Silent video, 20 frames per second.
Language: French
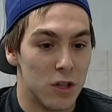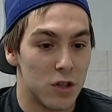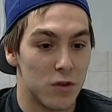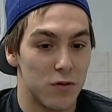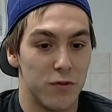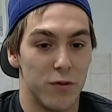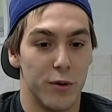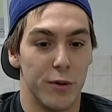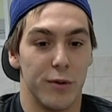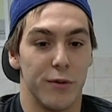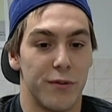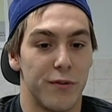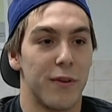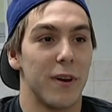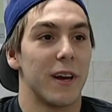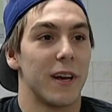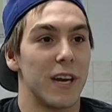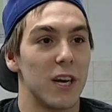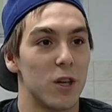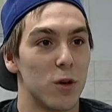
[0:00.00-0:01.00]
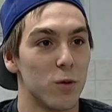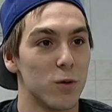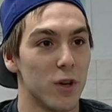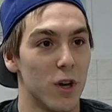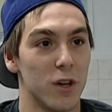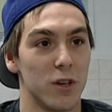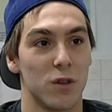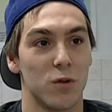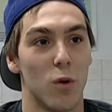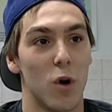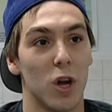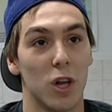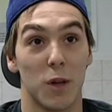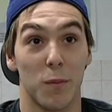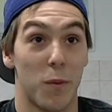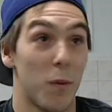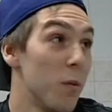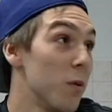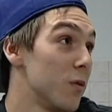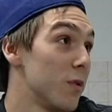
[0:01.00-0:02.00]
tu veux faire quelque chose un soir, tu
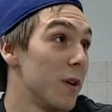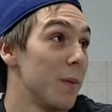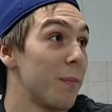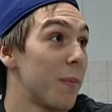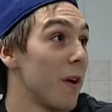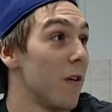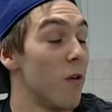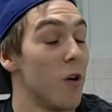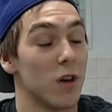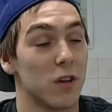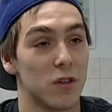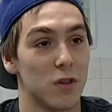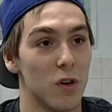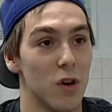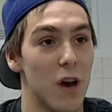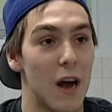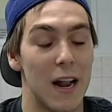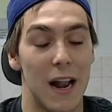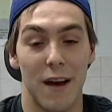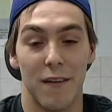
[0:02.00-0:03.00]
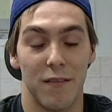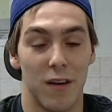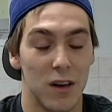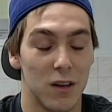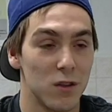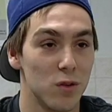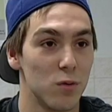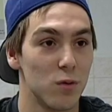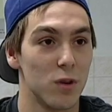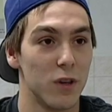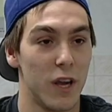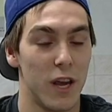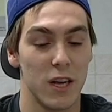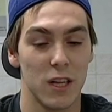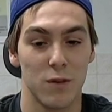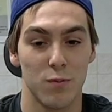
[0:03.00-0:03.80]
pas besoin de prévoir ça à l'avance ou rien.